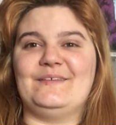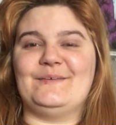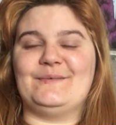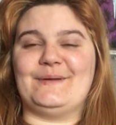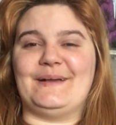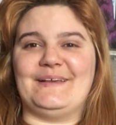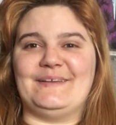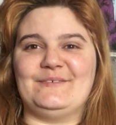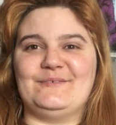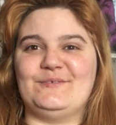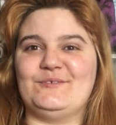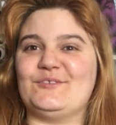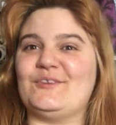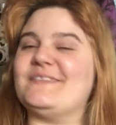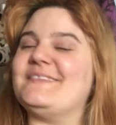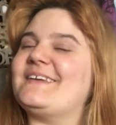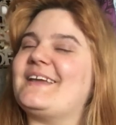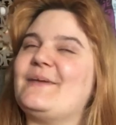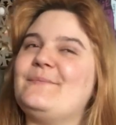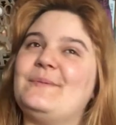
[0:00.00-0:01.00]
ouais, j'en
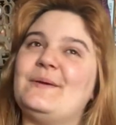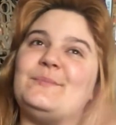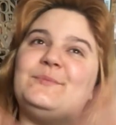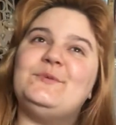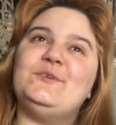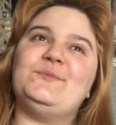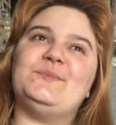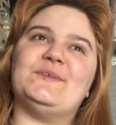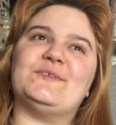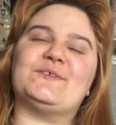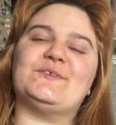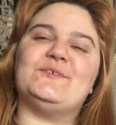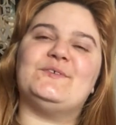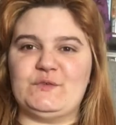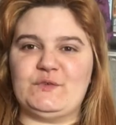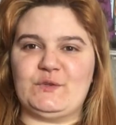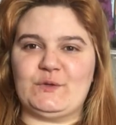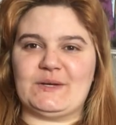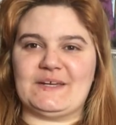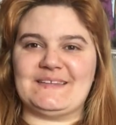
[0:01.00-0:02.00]
dirai pas plus parce que
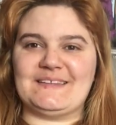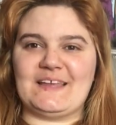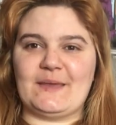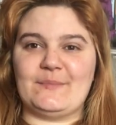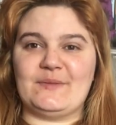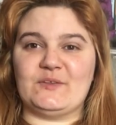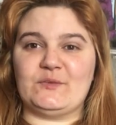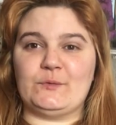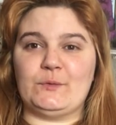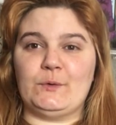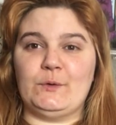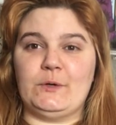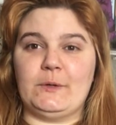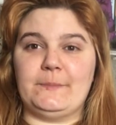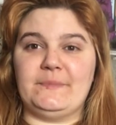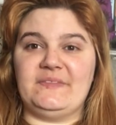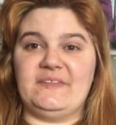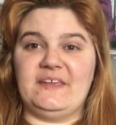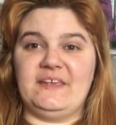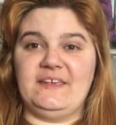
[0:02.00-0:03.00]
vous aurez très bientôt
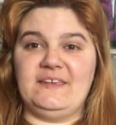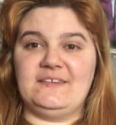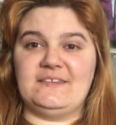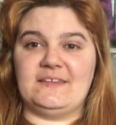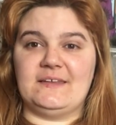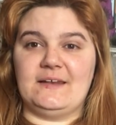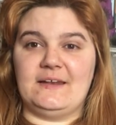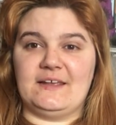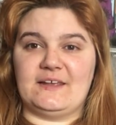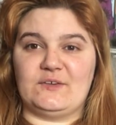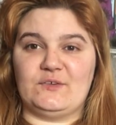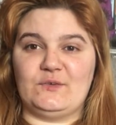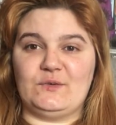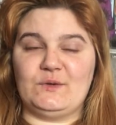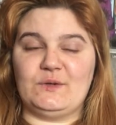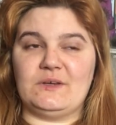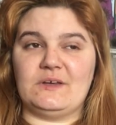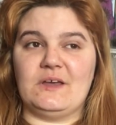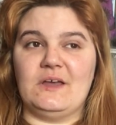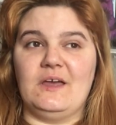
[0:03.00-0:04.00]
l'update
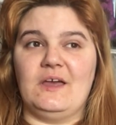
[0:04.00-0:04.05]
lecture,